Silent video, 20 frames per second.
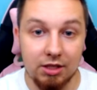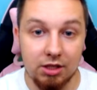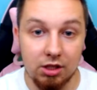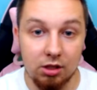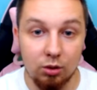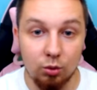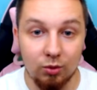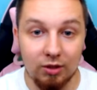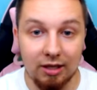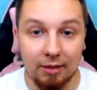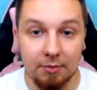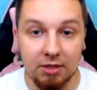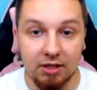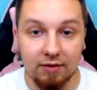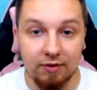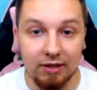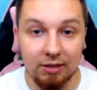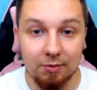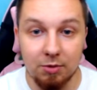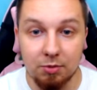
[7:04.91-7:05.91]
Jeżeli uda nam
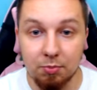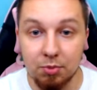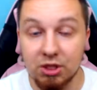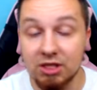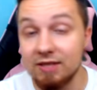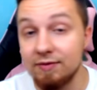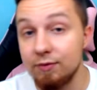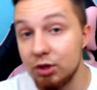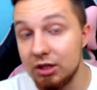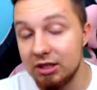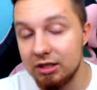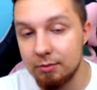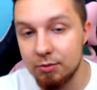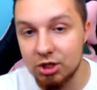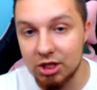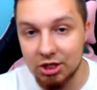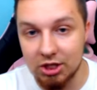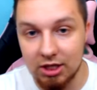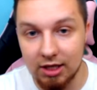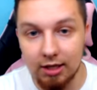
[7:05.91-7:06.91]
się w jakimś przyzwoitym
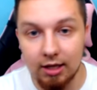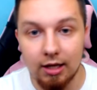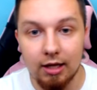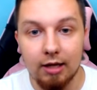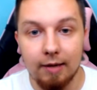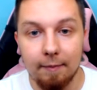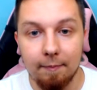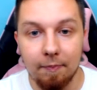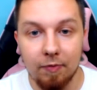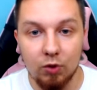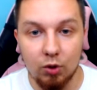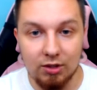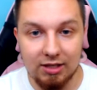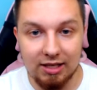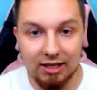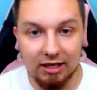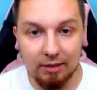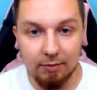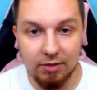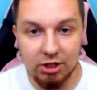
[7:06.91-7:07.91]
czasie, to
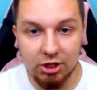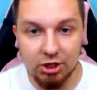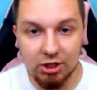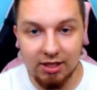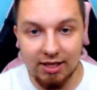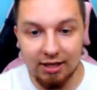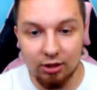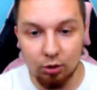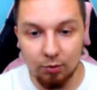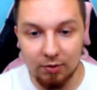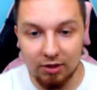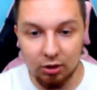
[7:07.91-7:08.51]
zagramy jeszcze jedną.